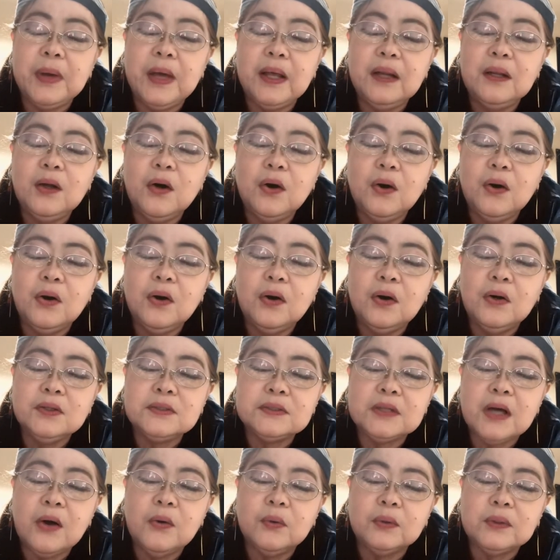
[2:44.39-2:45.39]
Hello,
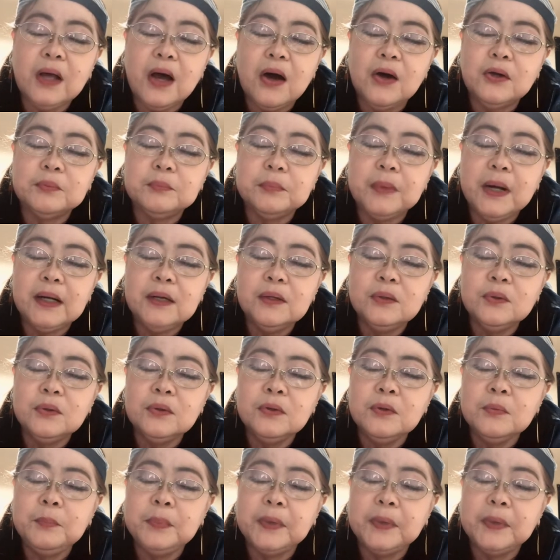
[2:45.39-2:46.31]
shout out. Marlo